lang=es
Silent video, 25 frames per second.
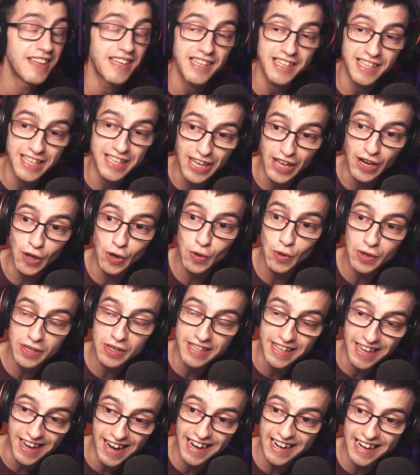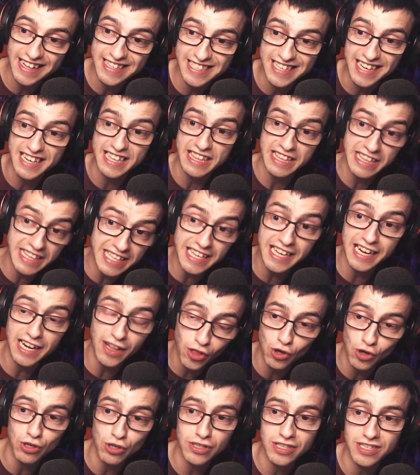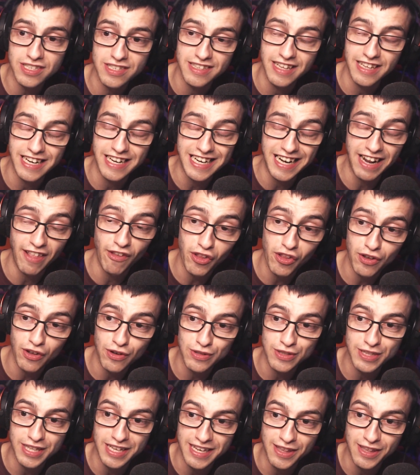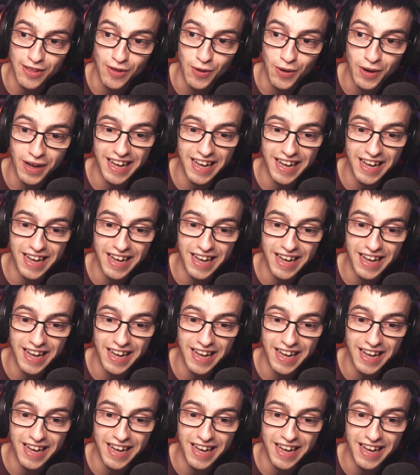quiero llegar a ser tier 2 de creador de contenido.